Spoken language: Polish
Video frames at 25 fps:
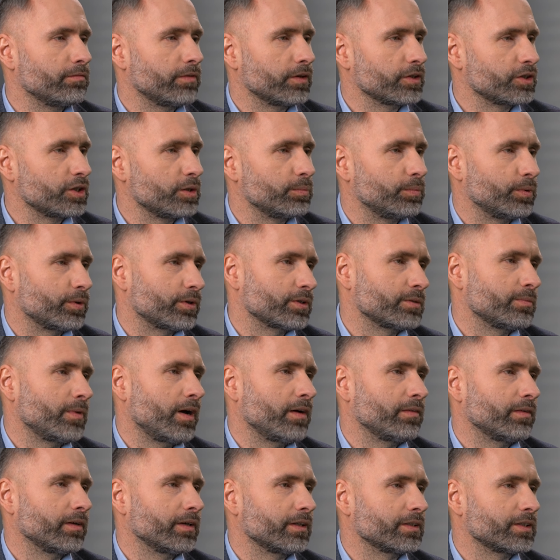właśnie
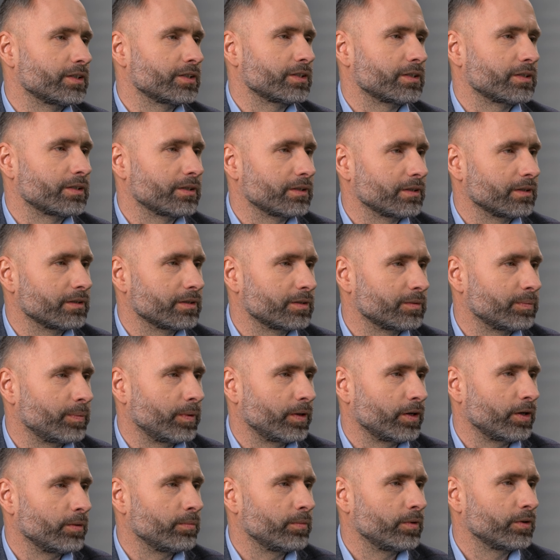porozmawiać e, z
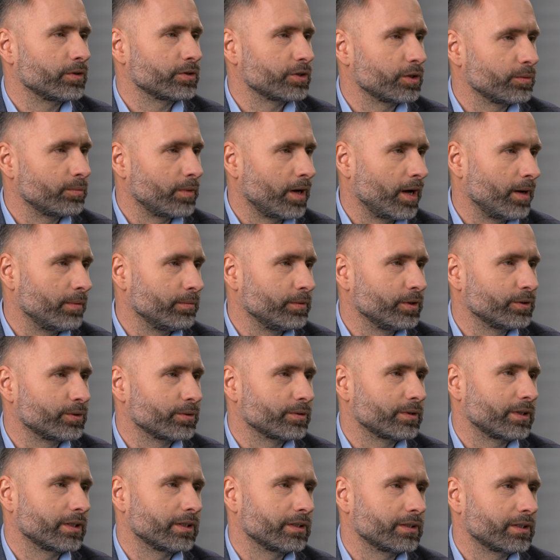paroma osobami,
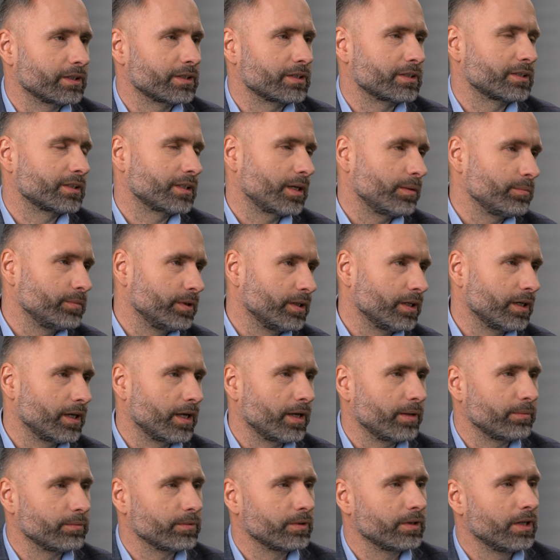tutaj też z
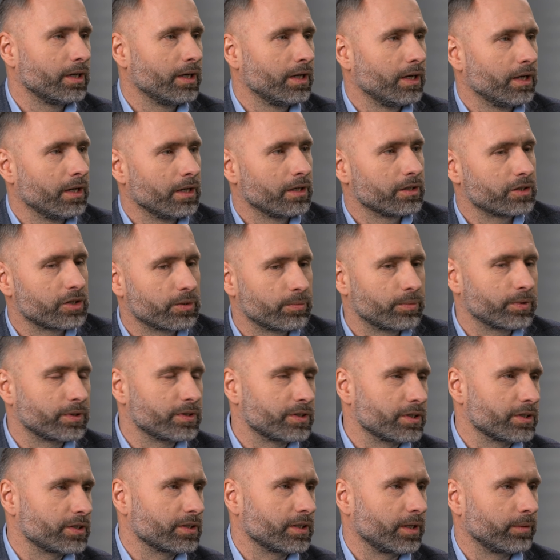Kamilem, żeby
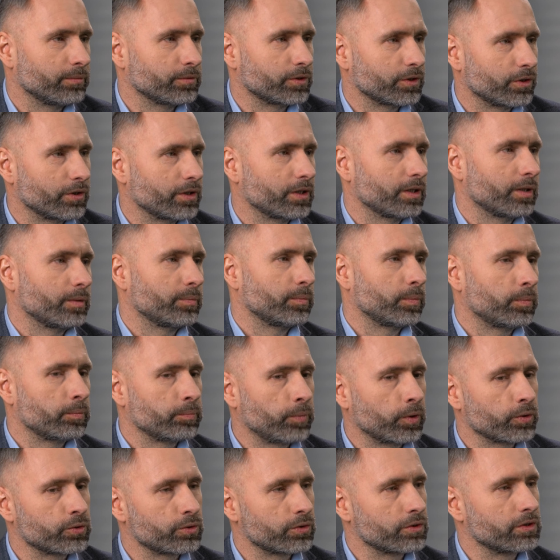gdzieś tam trochę
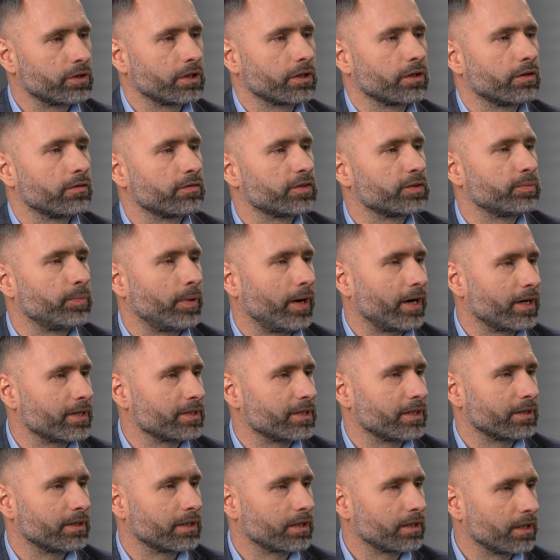poczuć tego
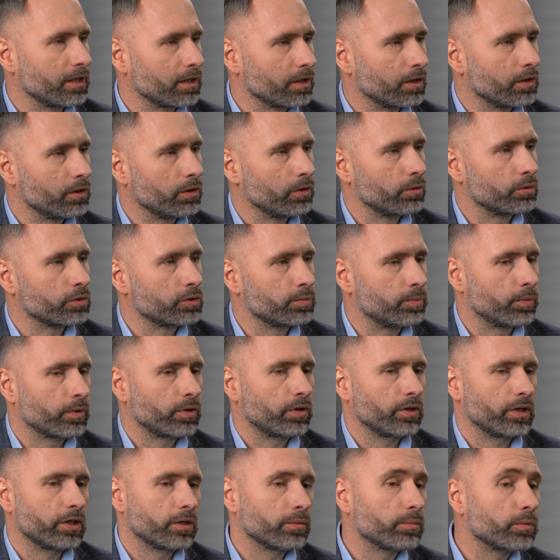wsparcia, takiego
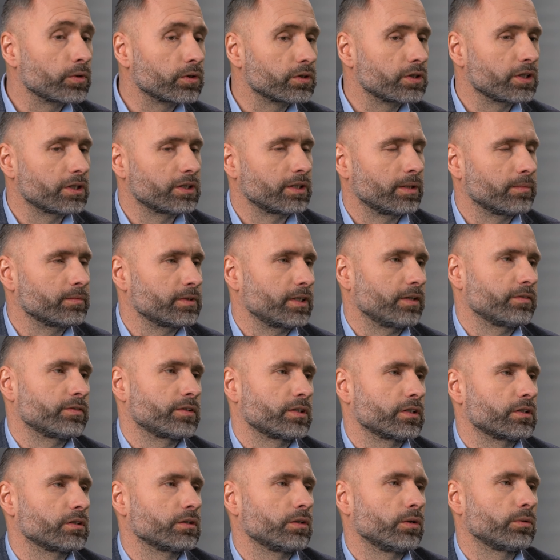uspokojenia, no bo gdzieś tam
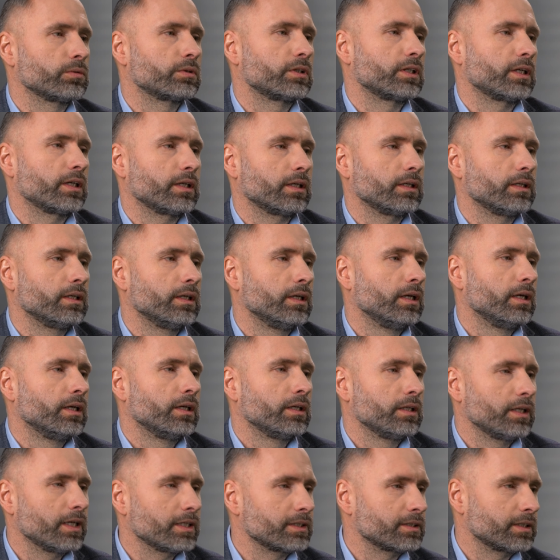zawsze są te,
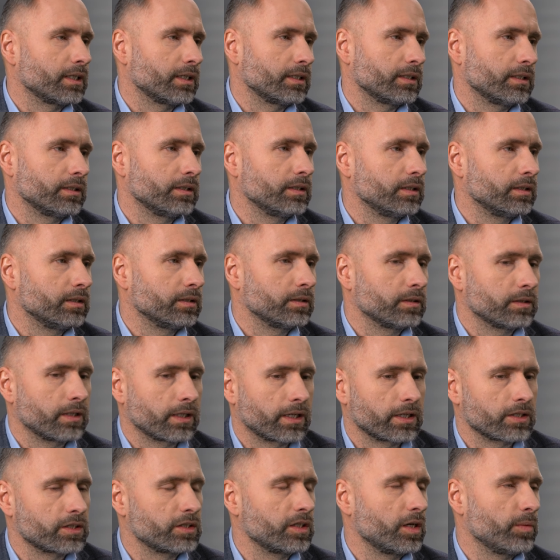jest ta
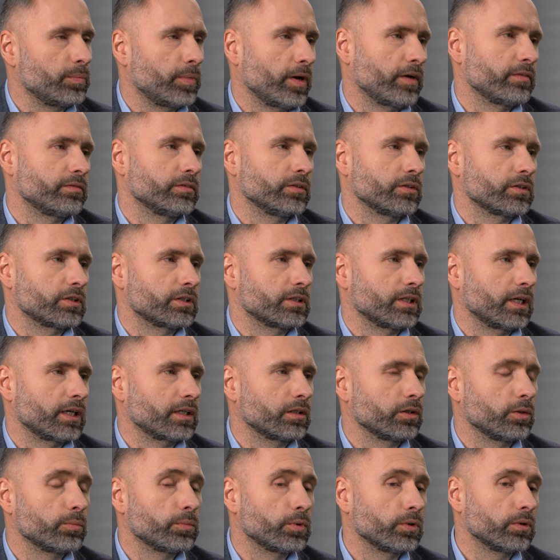jakaś niepewność,
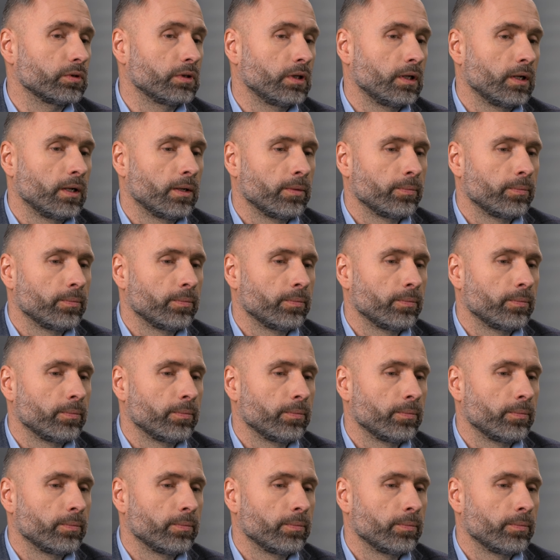tak, no bo